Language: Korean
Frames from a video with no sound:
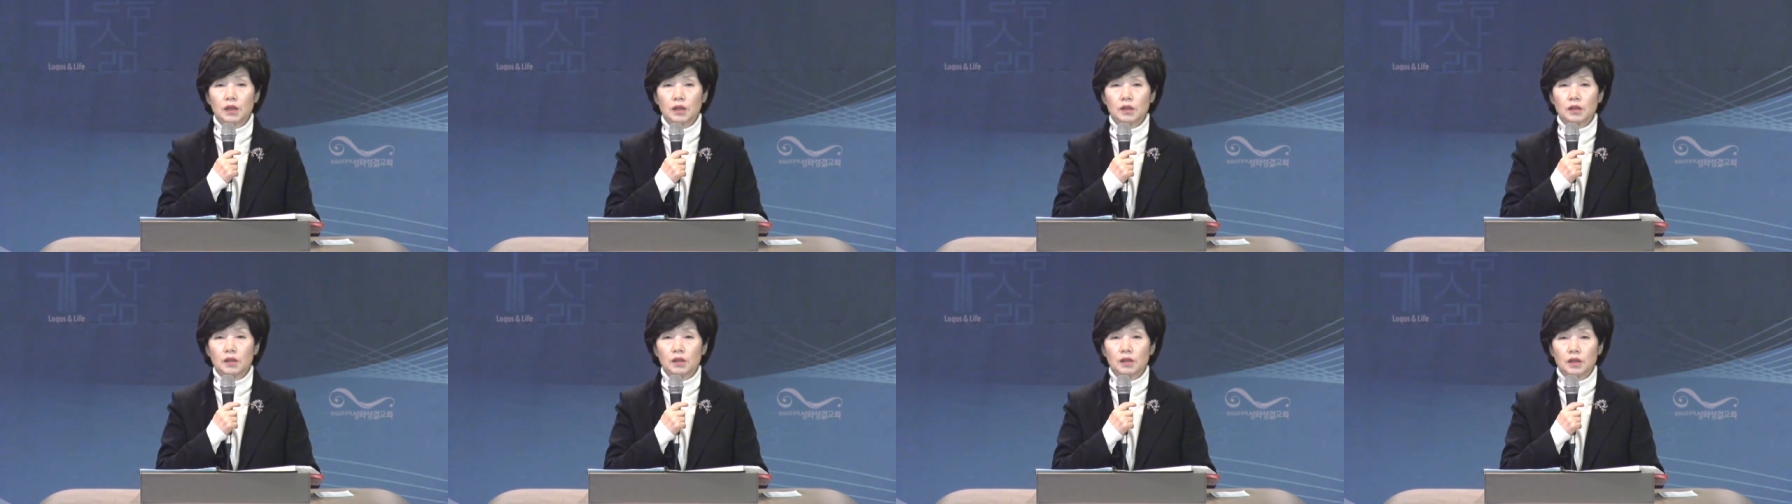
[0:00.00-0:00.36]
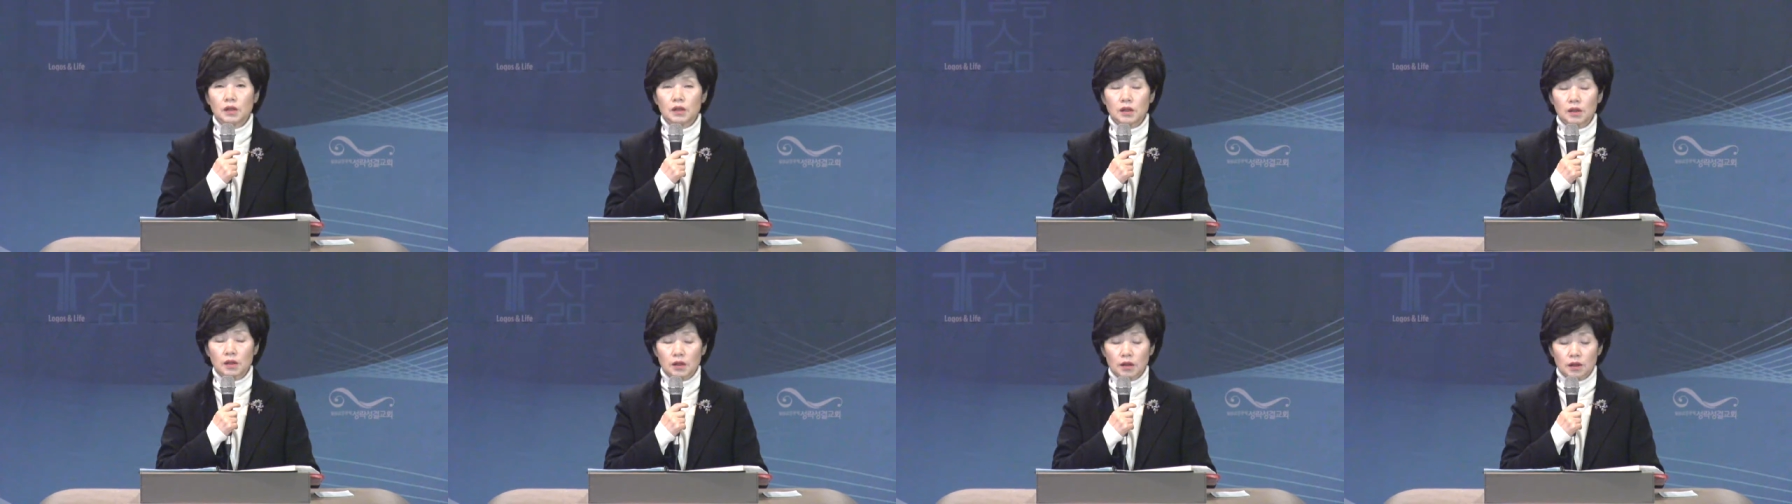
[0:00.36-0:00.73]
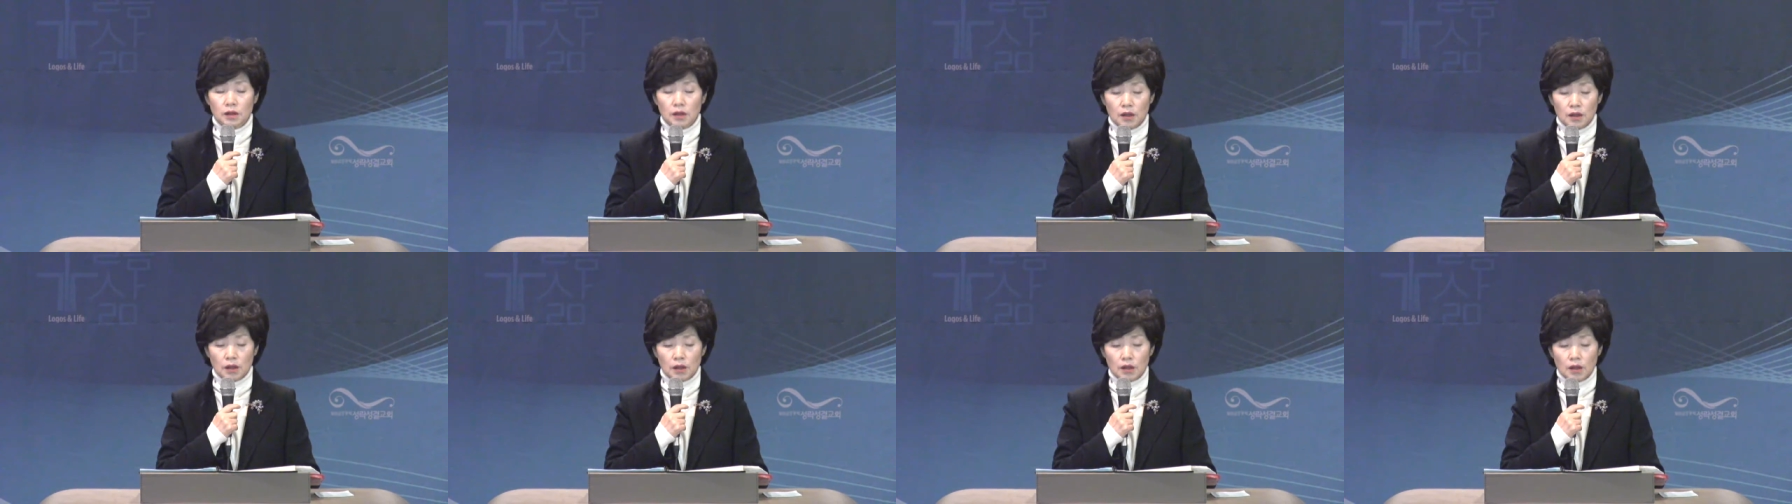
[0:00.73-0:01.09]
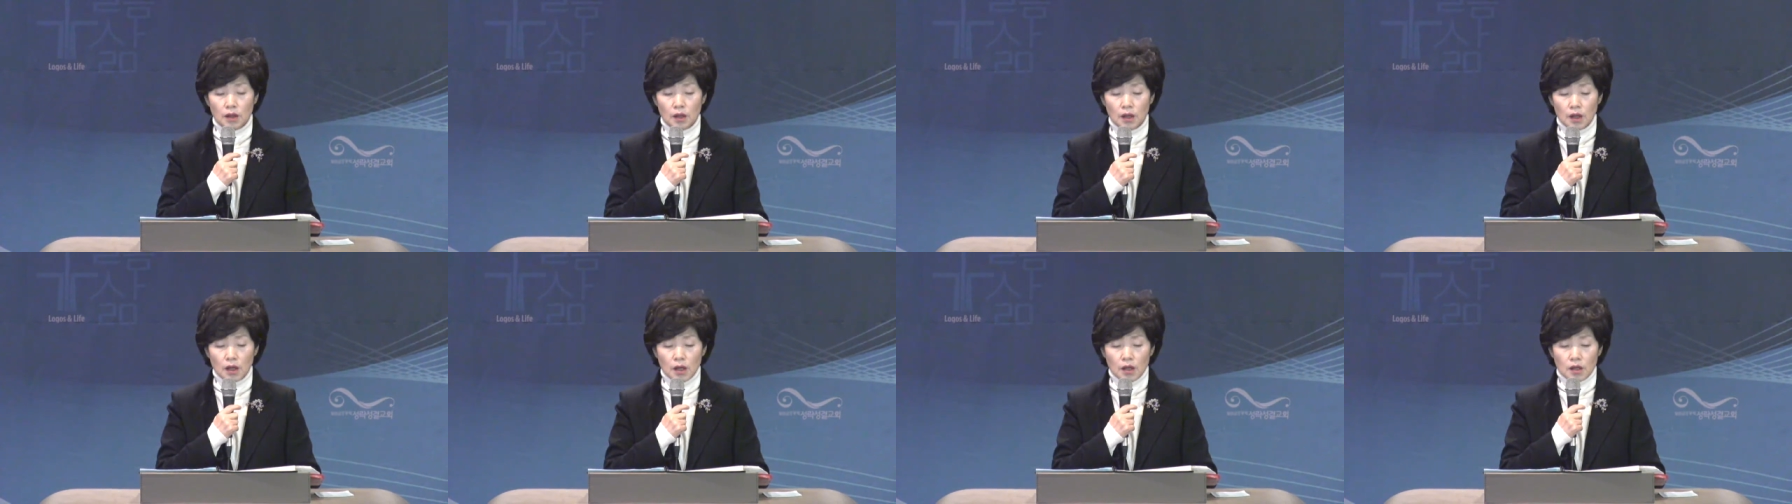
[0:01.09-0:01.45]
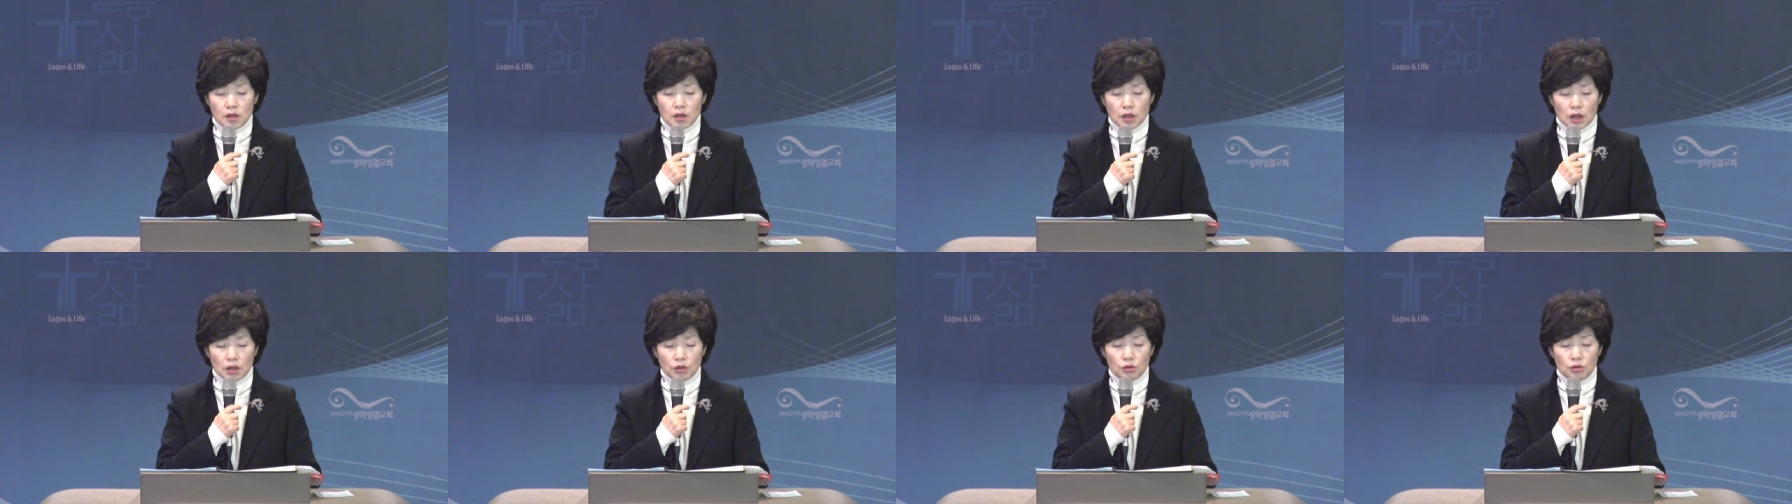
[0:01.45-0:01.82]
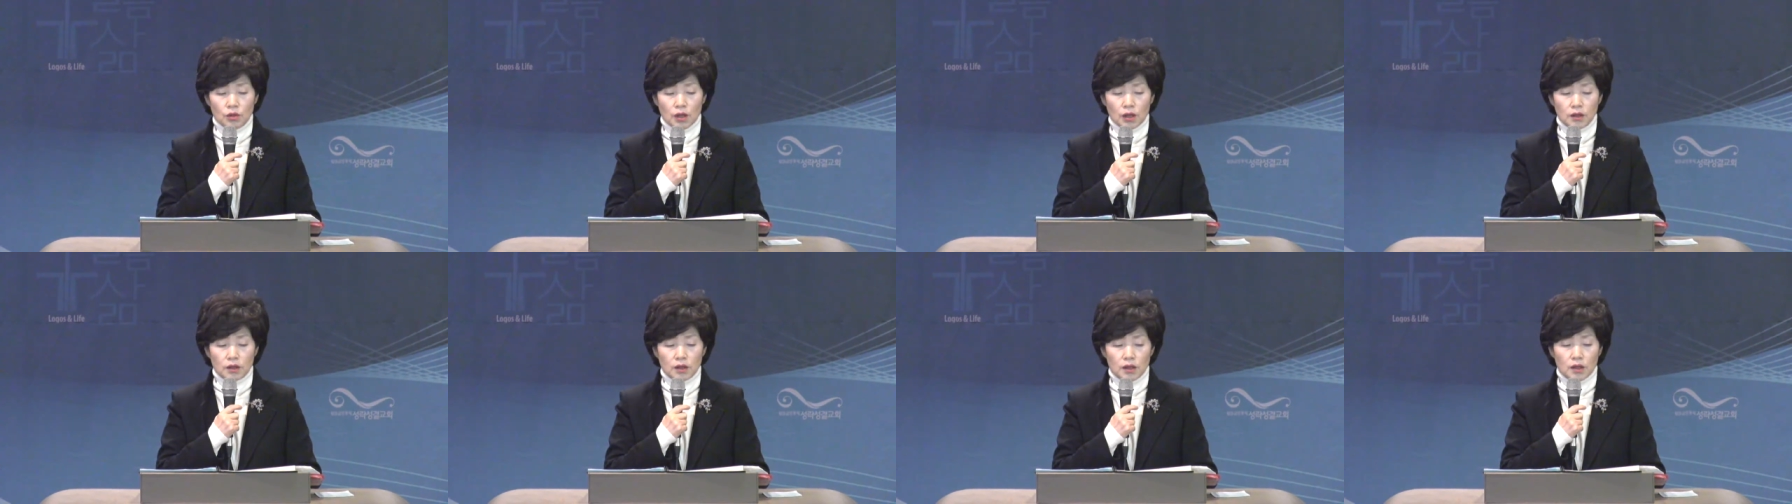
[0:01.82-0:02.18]
있는 이들에게
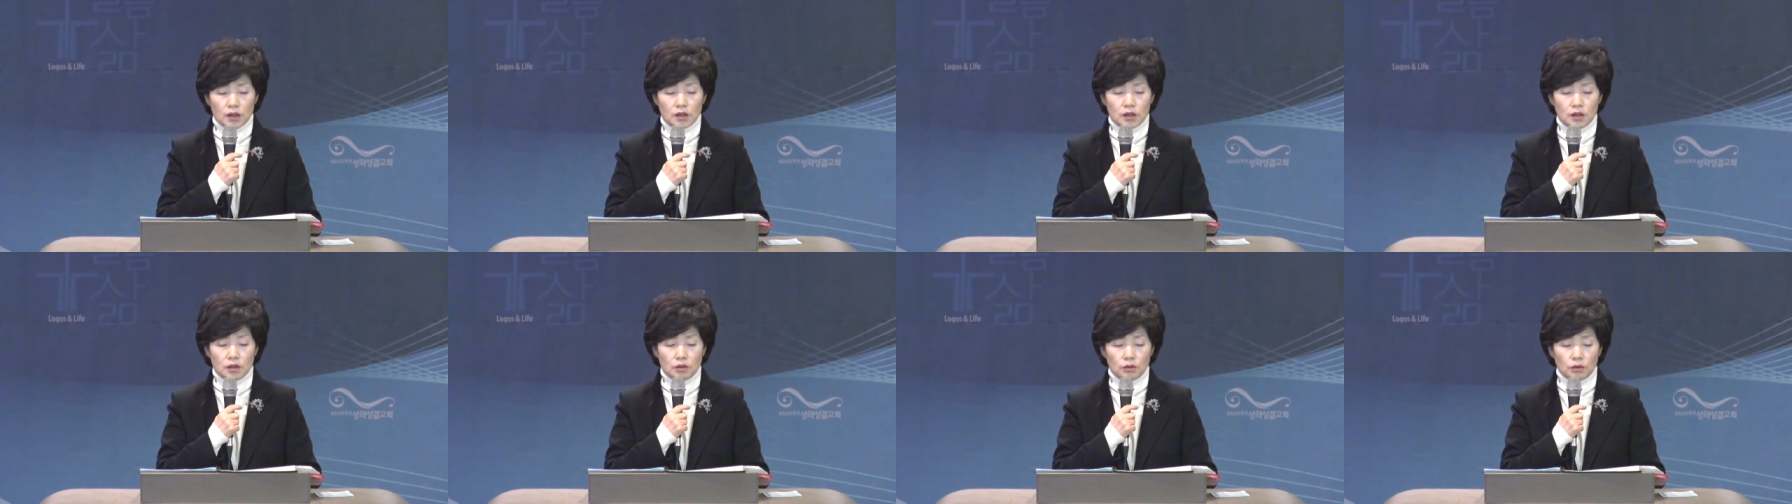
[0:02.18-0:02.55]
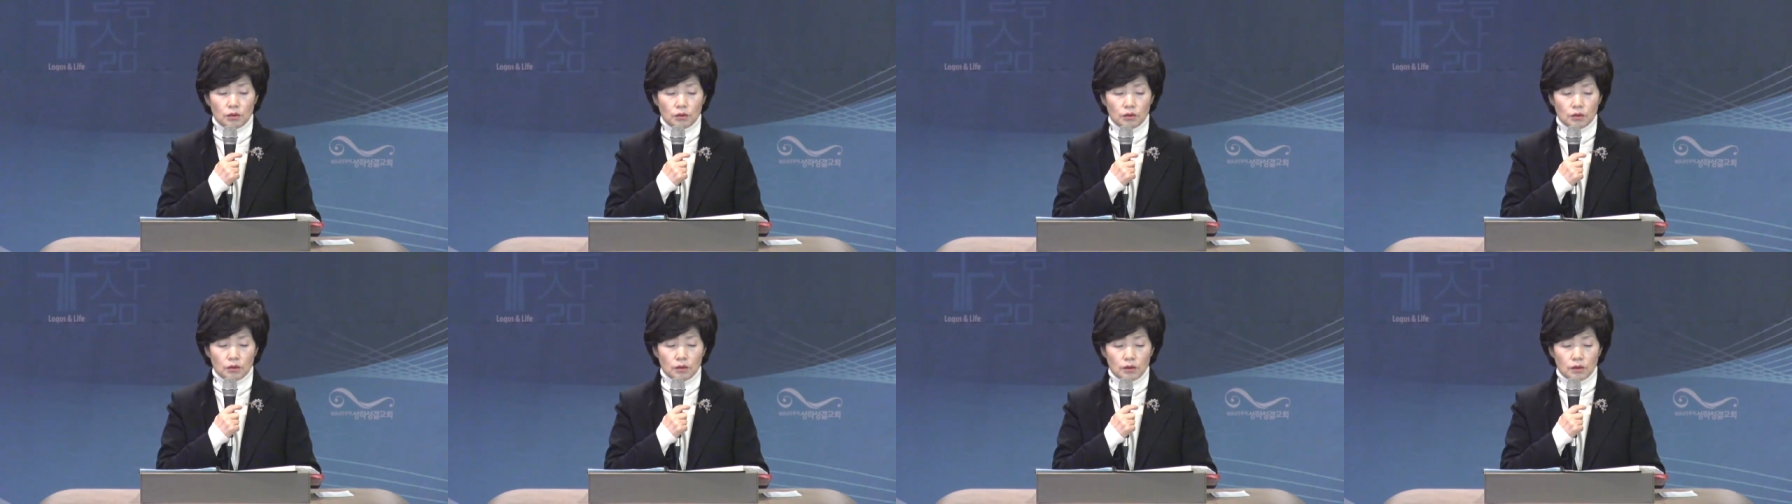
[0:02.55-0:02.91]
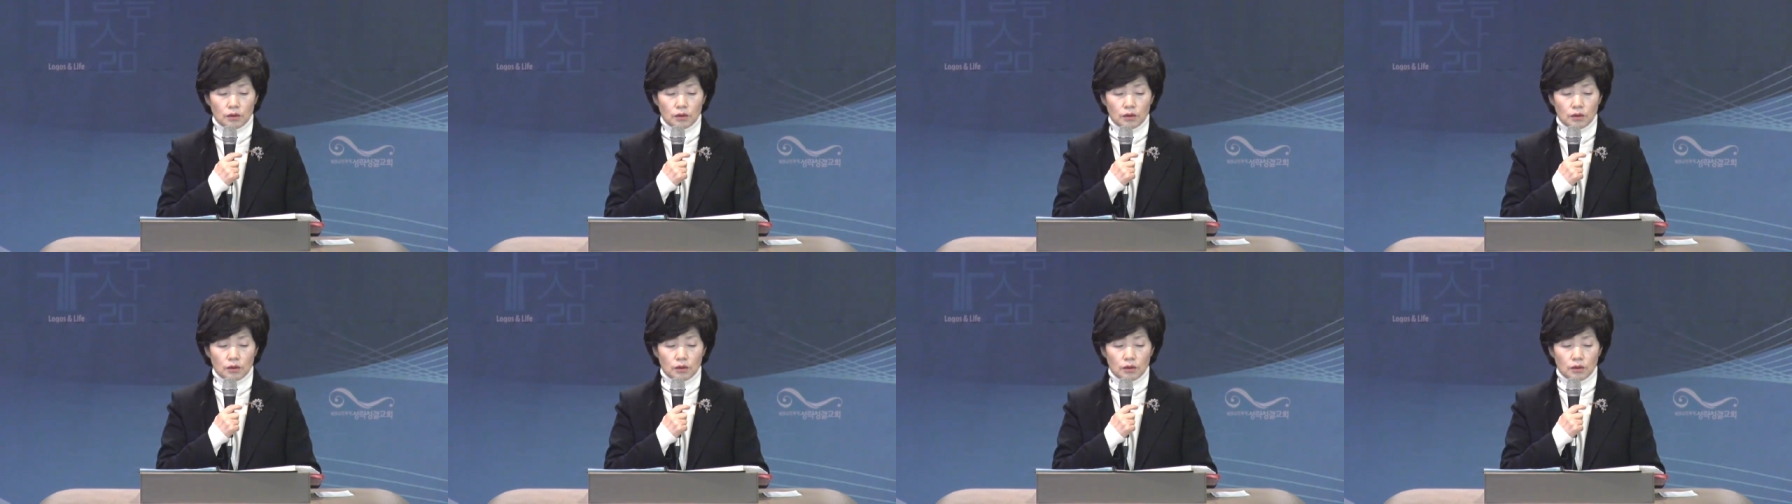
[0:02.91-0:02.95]
자유하게 하시고